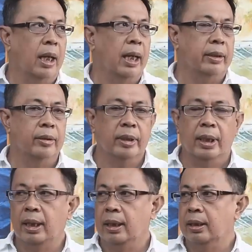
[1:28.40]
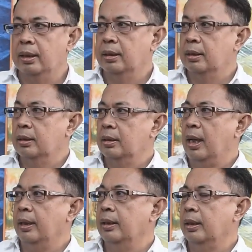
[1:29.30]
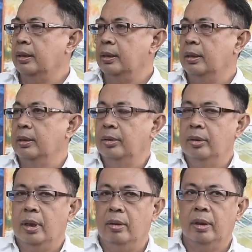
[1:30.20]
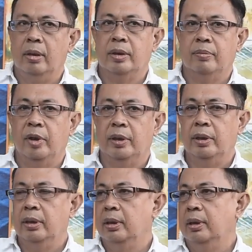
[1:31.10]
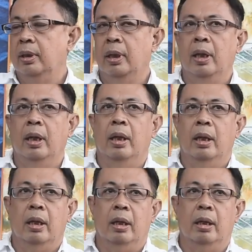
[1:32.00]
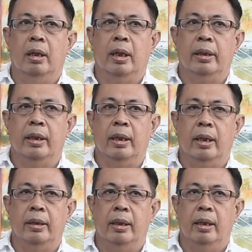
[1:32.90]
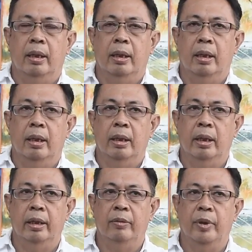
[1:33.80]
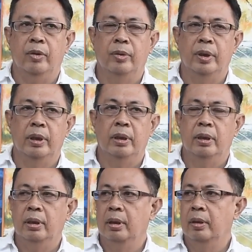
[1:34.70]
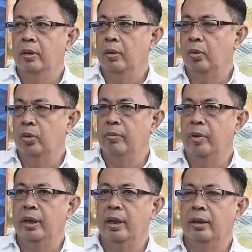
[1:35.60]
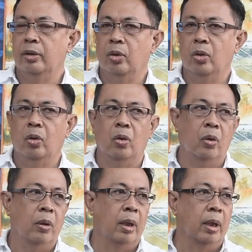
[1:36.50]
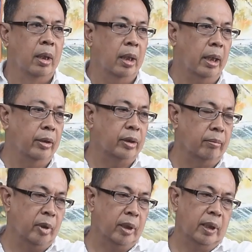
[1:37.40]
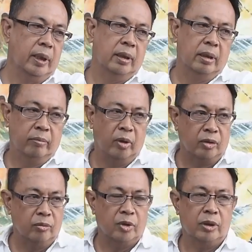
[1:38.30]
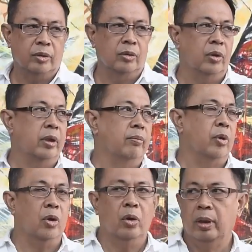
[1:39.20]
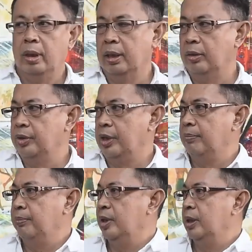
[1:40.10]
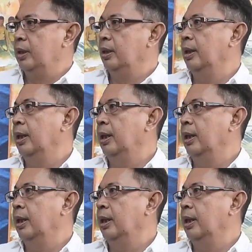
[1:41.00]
ada yang uh, hadir di sini juga kawan-kawan seperti eh, karya-karya uh, Edi Payuni, Rudi Marianto, ada teman dari Bang Sumsel juga Imron atau Cepi